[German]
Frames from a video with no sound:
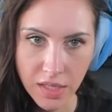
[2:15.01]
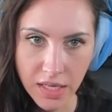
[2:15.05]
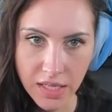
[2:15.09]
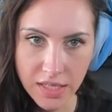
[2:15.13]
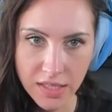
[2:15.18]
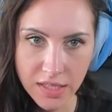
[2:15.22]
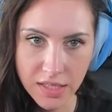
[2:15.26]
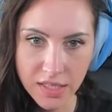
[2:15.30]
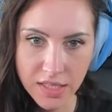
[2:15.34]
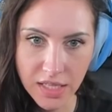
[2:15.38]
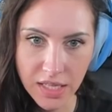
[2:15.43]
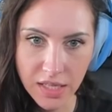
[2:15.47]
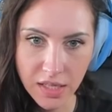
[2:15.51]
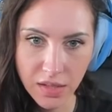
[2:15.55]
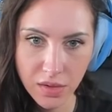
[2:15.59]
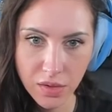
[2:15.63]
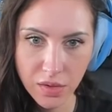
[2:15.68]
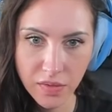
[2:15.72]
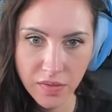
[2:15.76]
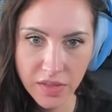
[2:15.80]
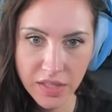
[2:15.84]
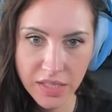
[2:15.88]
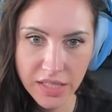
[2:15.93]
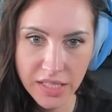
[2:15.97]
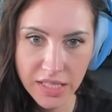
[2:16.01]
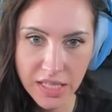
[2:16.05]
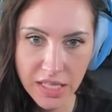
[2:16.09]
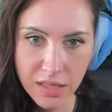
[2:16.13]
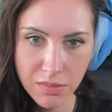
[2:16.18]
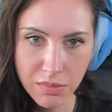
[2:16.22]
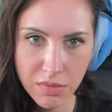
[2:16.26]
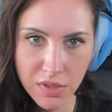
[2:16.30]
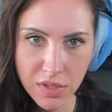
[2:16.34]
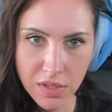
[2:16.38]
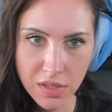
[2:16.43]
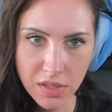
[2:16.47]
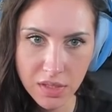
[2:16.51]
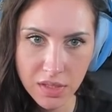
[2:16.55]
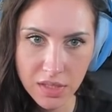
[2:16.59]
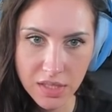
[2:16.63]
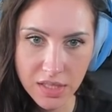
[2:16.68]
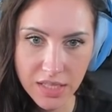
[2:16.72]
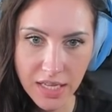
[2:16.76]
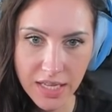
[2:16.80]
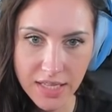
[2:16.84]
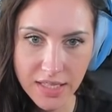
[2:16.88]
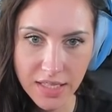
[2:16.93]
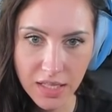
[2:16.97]
Kann ich den Teller irgendwie nehmen? Ich
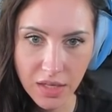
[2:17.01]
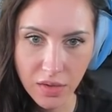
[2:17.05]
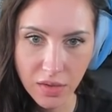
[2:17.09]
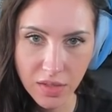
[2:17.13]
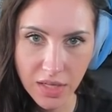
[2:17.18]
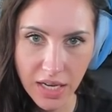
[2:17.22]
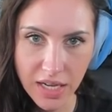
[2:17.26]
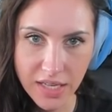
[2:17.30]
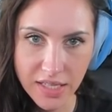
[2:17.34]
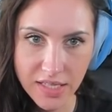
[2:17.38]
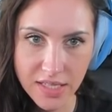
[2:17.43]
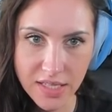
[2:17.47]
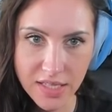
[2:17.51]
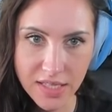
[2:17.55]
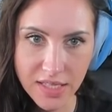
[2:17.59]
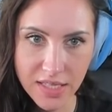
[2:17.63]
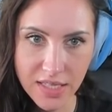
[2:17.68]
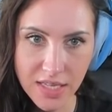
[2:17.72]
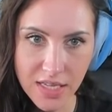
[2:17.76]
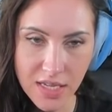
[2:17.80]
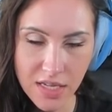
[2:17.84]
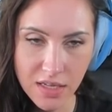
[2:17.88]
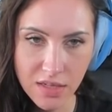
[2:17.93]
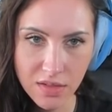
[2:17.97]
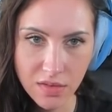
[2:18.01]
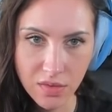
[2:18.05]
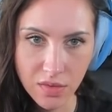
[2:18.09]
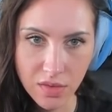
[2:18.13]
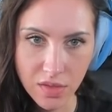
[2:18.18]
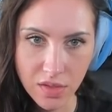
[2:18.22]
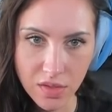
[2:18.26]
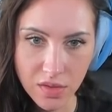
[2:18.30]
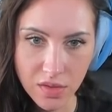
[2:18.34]
kann es halt auch gar nicht ziehen oder